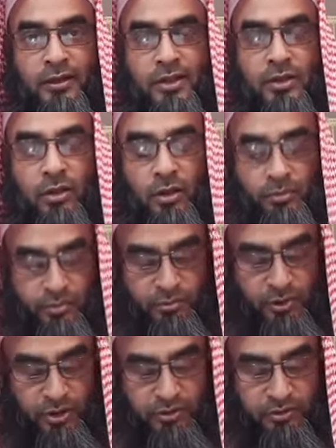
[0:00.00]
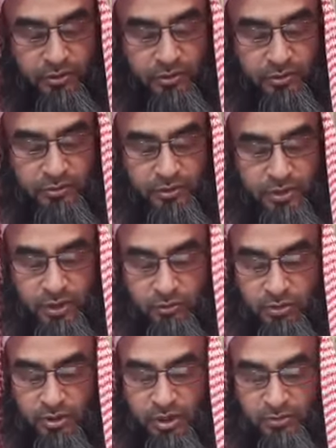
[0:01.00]
স্বল্প মনে করল যে
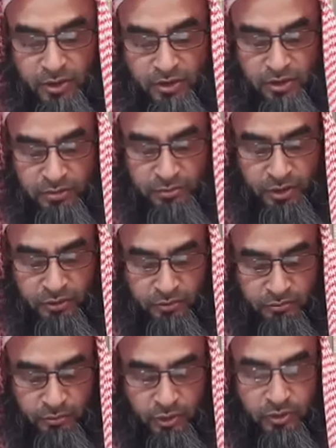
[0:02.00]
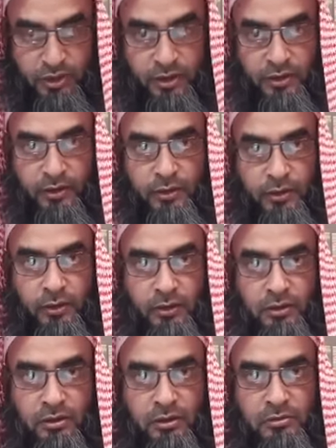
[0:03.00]
তো সামান্য এবাদত বন্দিগি
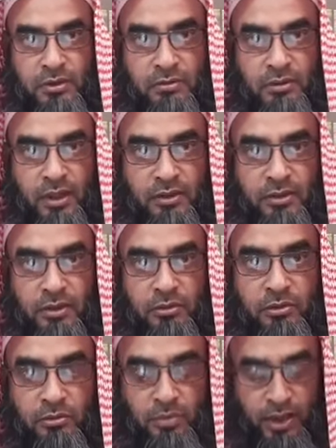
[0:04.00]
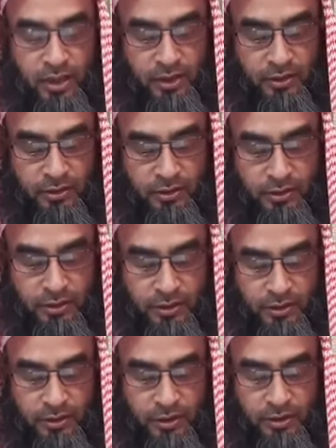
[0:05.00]
নবী সাম রাত্রে ঘুমান
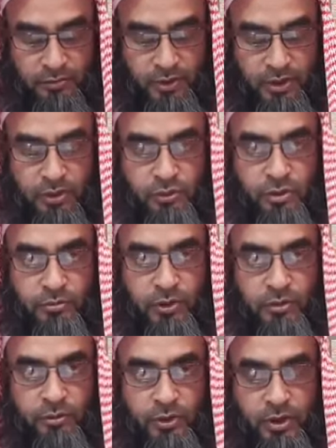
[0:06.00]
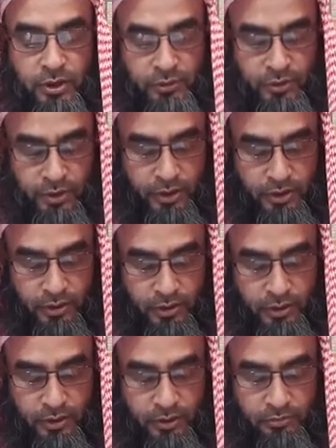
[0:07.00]
আবার কিছু এবাদবন্দি করেন
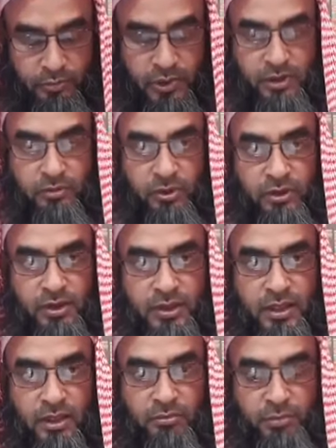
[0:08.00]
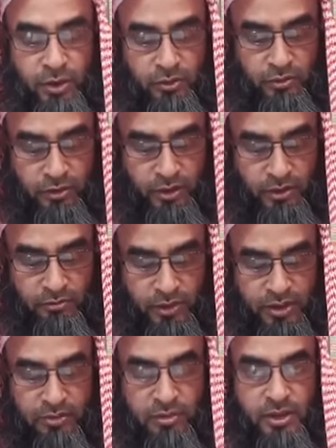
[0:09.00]
মাঝে মধ্যে শ্যাম পালন করেন
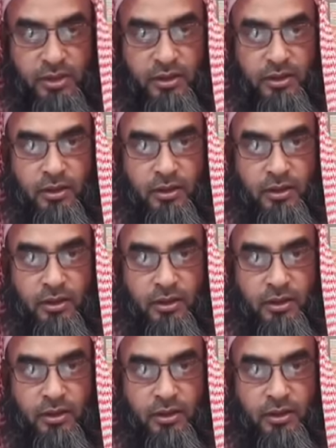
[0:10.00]
মাঝে মাঝে